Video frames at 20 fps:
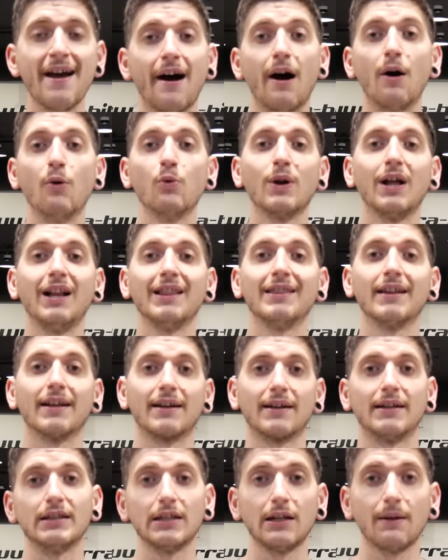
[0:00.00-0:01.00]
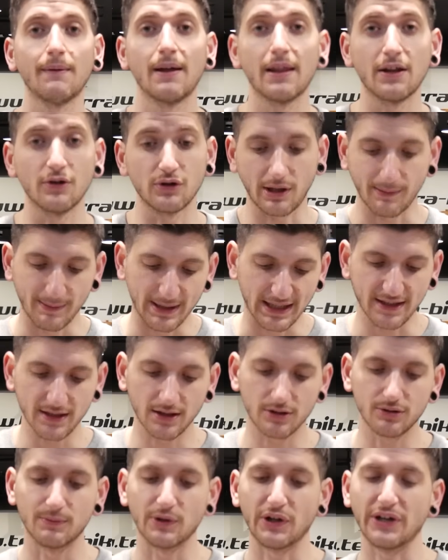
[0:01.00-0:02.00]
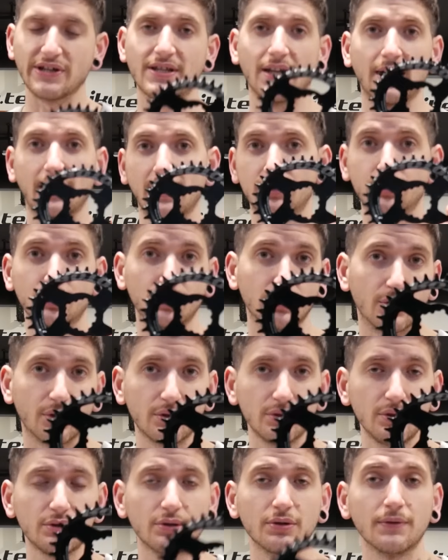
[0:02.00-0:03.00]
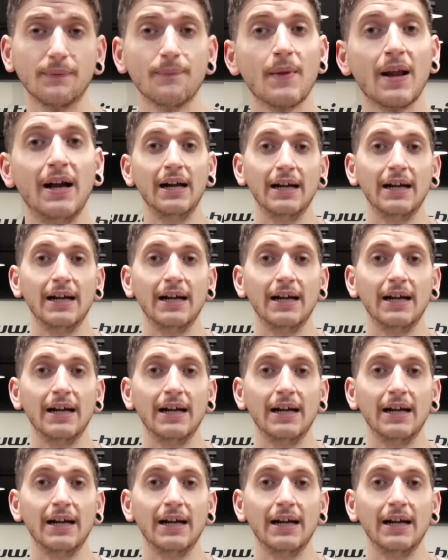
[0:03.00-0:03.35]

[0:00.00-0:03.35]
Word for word: a una alternativa de otra marca, como en este caso Rotor.